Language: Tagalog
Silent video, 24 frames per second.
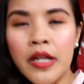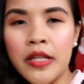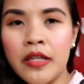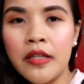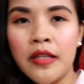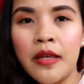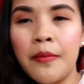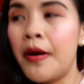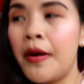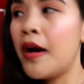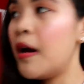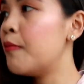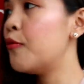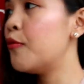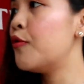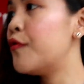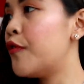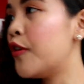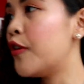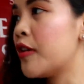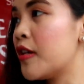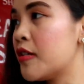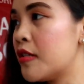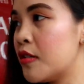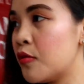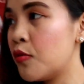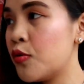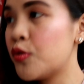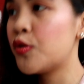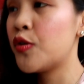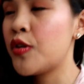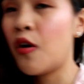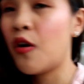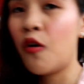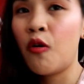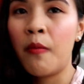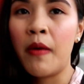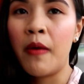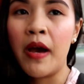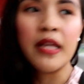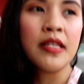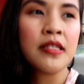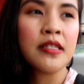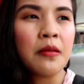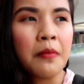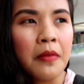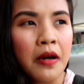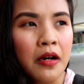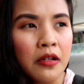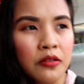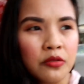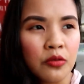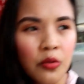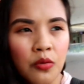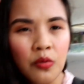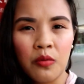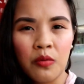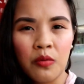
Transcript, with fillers: hindi makamove on kasi gusto niya kumain sa McDo.